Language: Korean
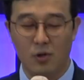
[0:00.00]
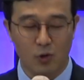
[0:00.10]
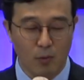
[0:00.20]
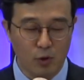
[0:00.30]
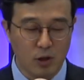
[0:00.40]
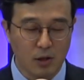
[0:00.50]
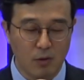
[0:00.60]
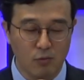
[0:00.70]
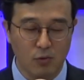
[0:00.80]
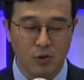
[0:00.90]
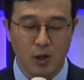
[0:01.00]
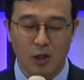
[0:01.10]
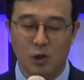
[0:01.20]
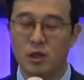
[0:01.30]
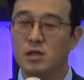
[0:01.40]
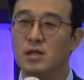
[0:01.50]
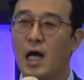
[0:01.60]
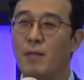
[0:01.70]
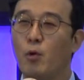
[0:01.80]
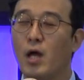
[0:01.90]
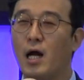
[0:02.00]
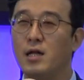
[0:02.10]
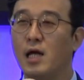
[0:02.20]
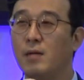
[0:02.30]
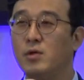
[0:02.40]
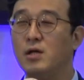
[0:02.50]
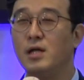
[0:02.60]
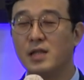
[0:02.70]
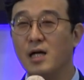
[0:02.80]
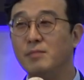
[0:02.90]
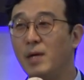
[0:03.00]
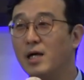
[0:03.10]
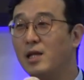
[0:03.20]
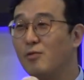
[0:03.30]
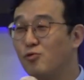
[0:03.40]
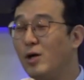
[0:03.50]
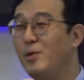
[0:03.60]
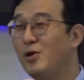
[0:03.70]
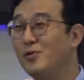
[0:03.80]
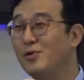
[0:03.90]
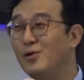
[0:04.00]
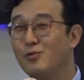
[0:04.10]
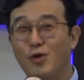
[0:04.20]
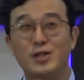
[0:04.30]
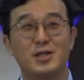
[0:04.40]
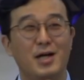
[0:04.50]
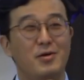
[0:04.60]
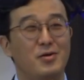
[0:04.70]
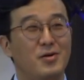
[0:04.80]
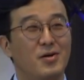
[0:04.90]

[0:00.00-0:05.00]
너무 싫다고 저 대신 감옥에 갈 사람을 당근마켓에 구하면 구해질까요?